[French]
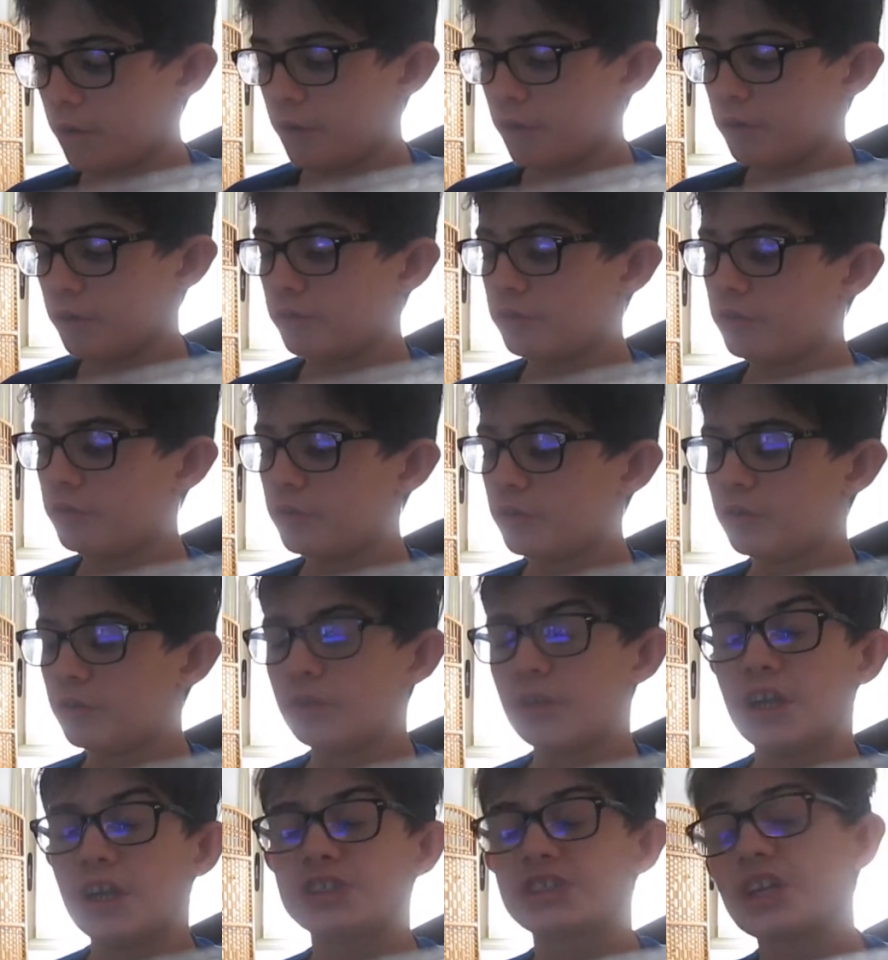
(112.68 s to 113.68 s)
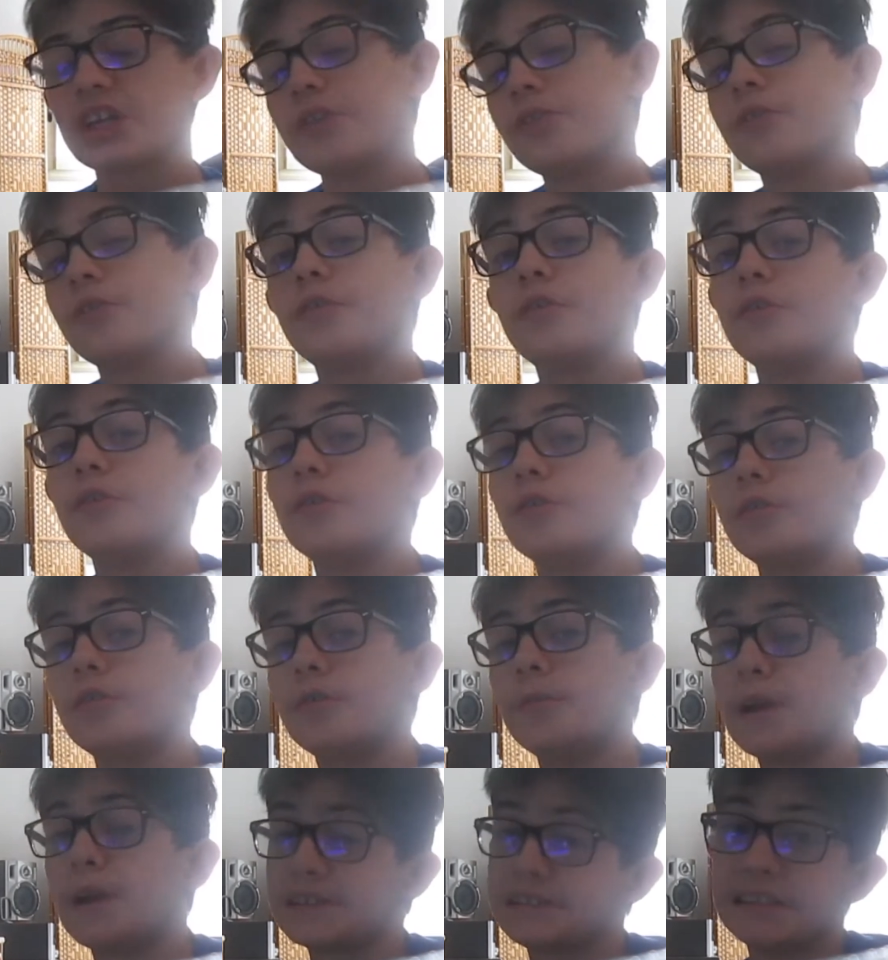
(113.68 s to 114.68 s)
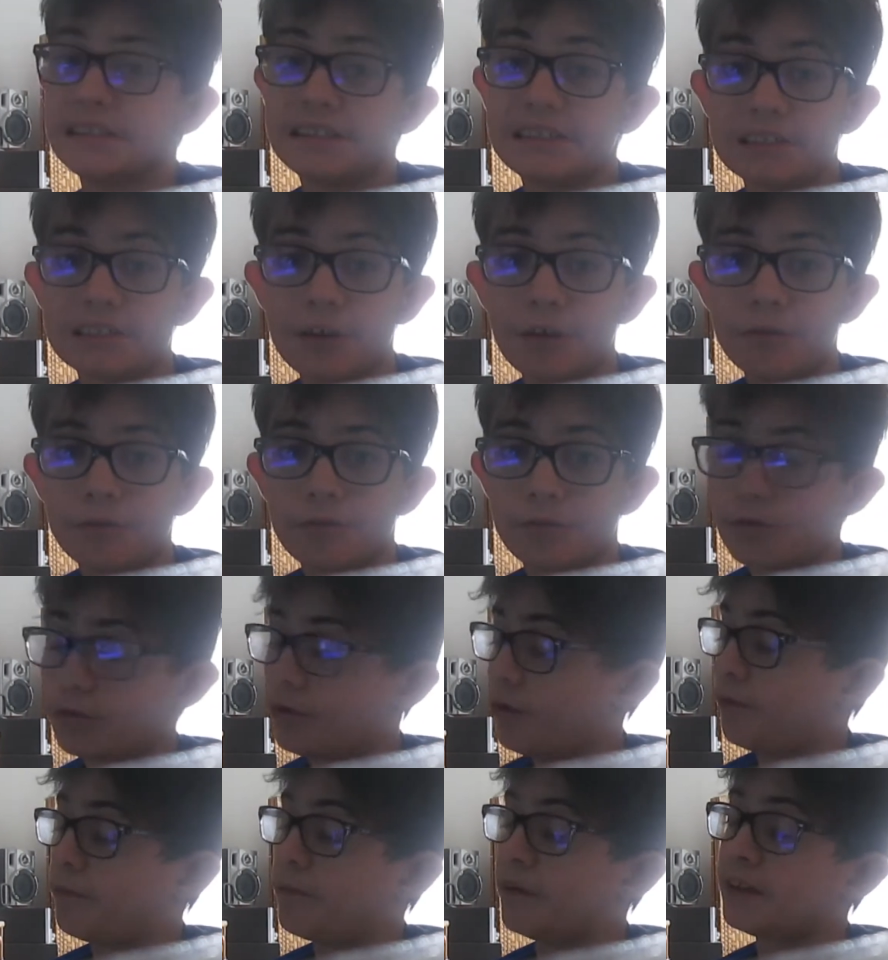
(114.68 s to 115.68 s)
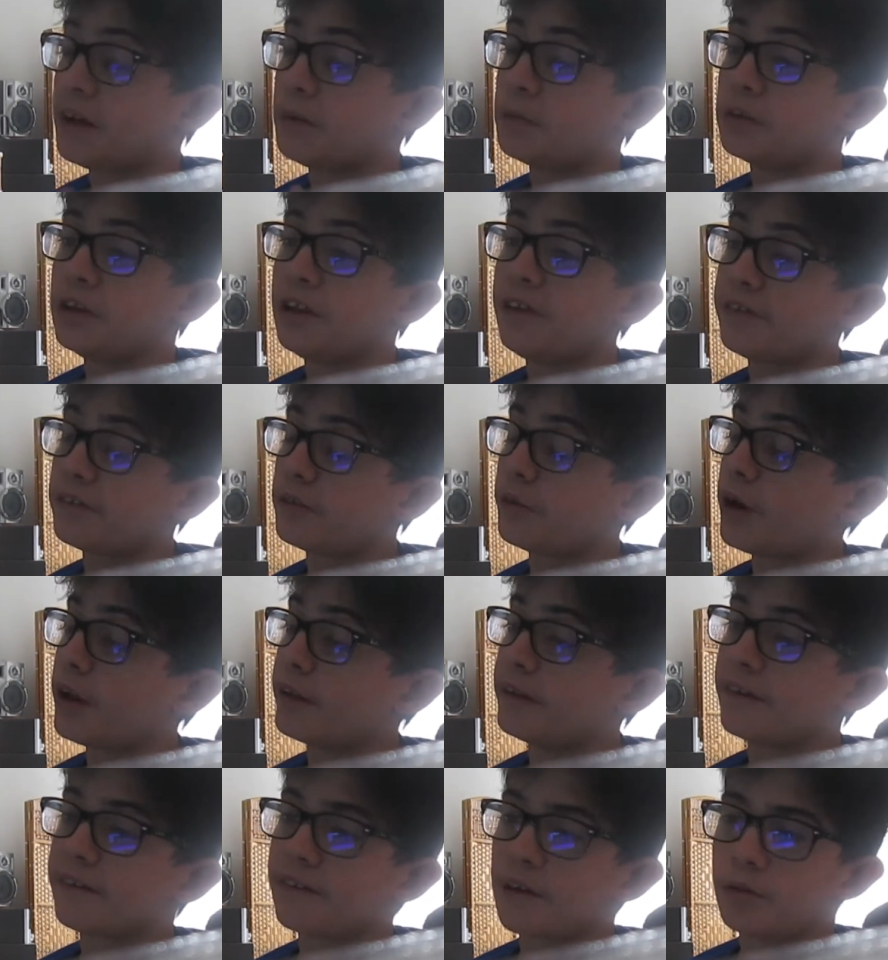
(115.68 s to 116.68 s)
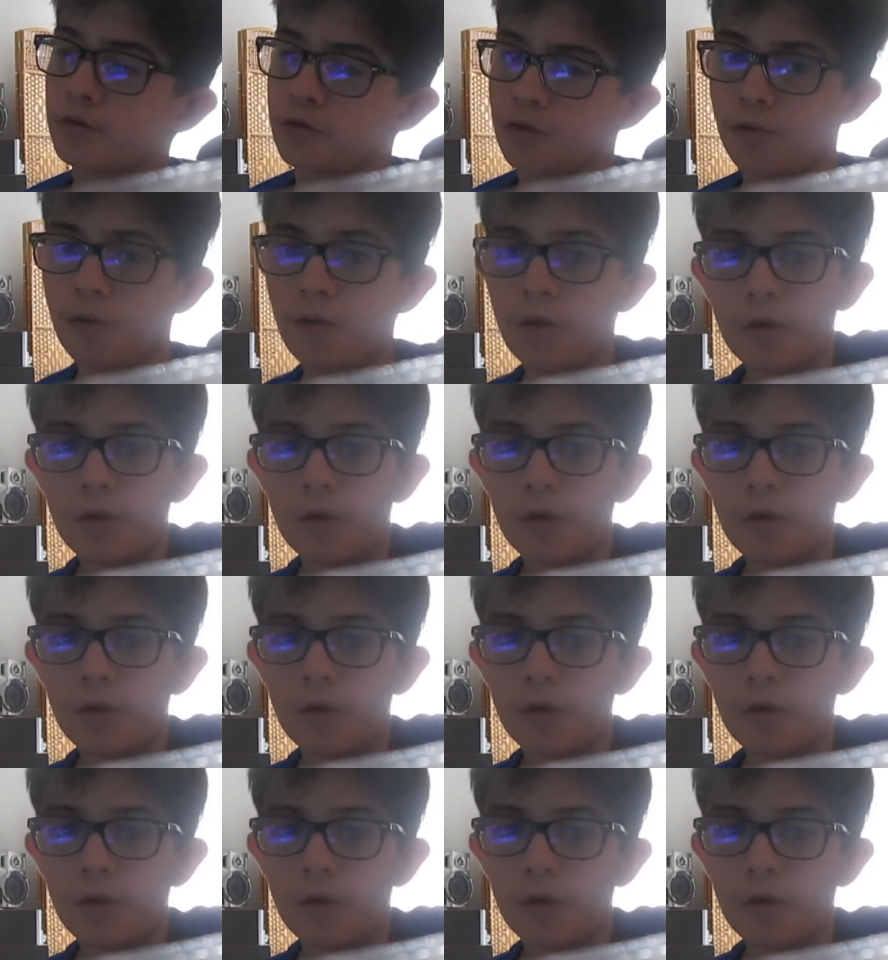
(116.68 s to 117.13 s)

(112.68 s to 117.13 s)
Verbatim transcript: de la chaîne Back lady off donc va t'abonner dans la description